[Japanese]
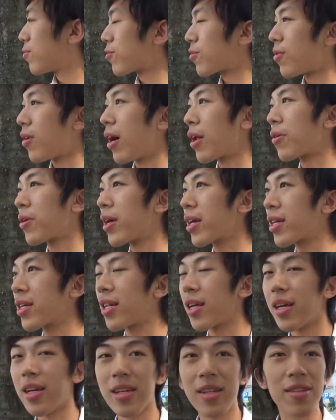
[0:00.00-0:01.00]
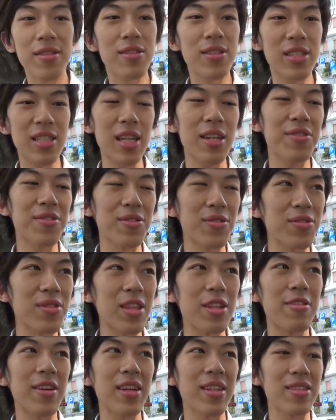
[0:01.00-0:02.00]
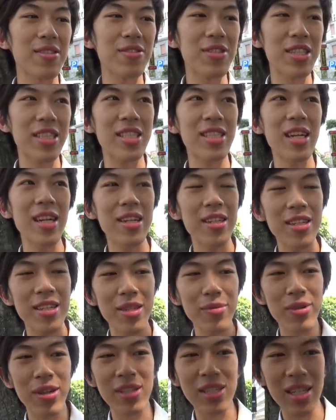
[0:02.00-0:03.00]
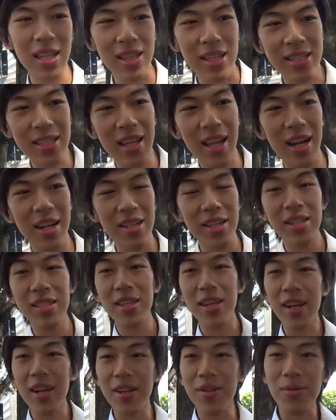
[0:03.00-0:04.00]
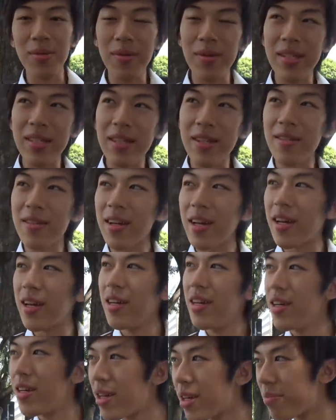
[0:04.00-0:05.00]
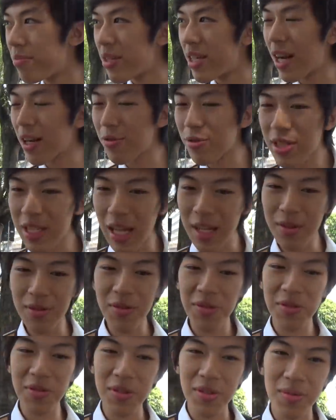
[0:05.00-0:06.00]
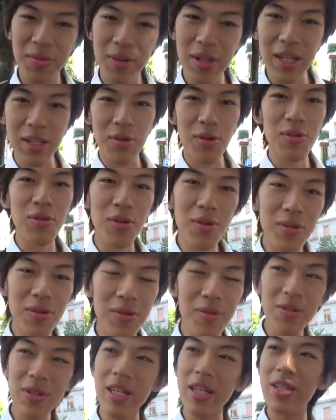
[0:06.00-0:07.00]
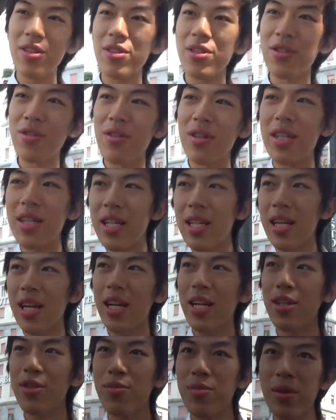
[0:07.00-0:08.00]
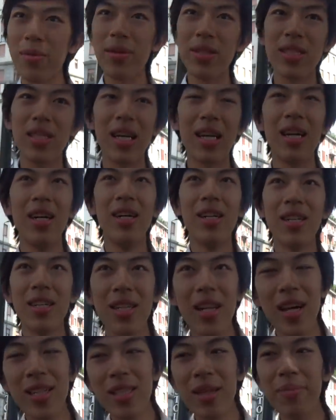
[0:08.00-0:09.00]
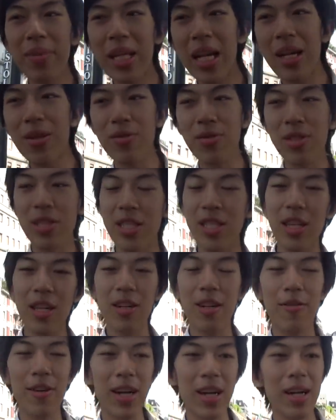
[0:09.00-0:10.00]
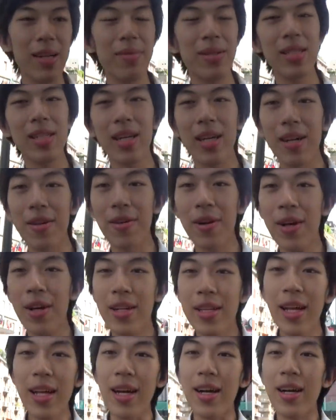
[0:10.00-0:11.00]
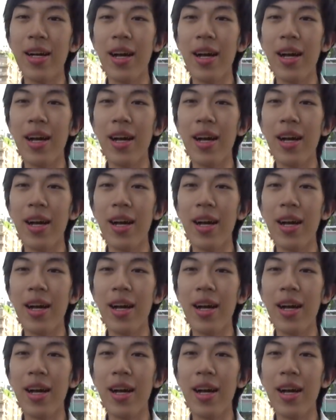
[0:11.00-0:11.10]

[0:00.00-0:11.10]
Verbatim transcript: もうあの駅で腐るほど売ってるわけですよ実際に一部は腐って捨てられてんじゃないかと思いますけどねえミラノサンドというものはドトールコーヒーの商品だったかなと思いますがなぜミラノってついてるか分かりませんけれどただ